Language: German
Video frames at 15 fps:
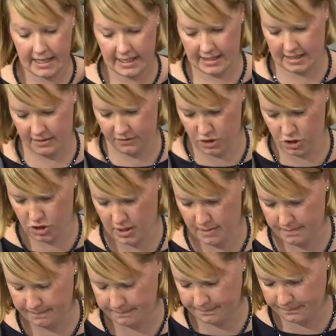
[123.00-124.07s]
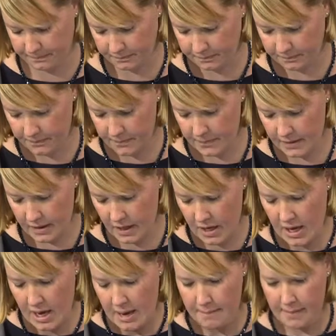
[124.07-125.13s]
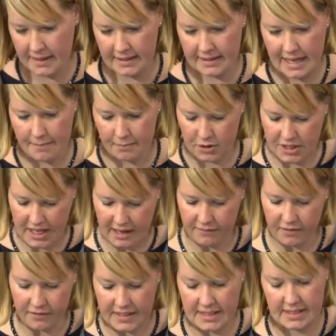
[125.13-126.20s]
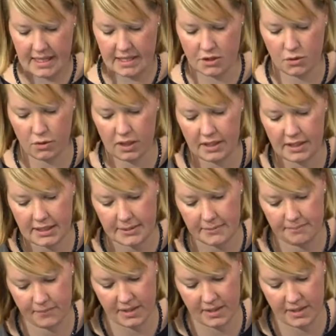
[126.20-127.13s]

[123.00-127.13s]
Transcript: rechts verschieben. Meine Damen und Herren, wir wissen natürlich,